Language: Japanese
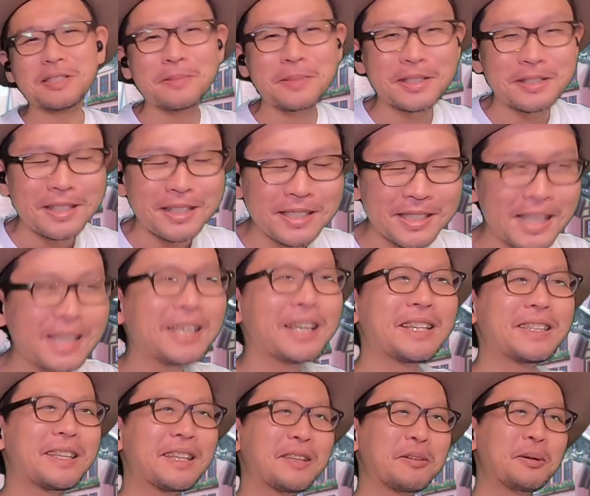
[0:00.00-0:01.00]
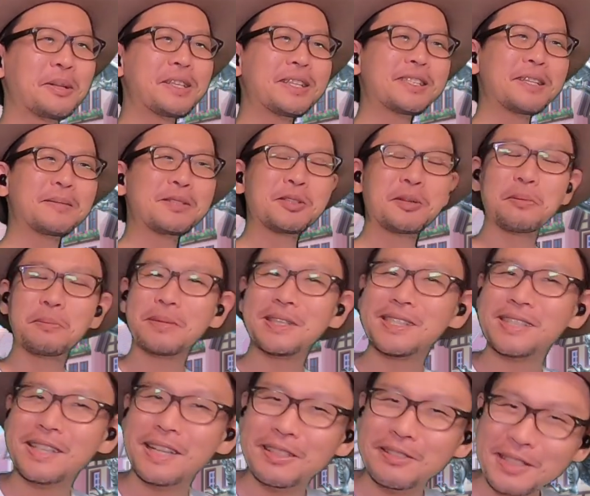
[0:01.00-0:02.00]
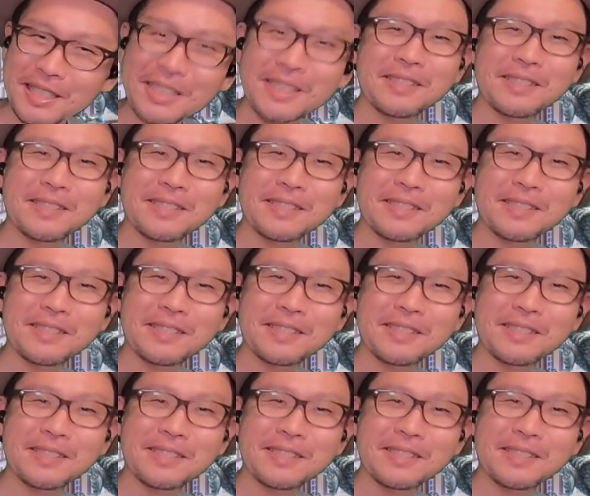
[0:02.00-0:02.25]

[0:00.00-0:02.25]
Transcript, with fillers: しみください。簡単なご案内されました。本編スタートで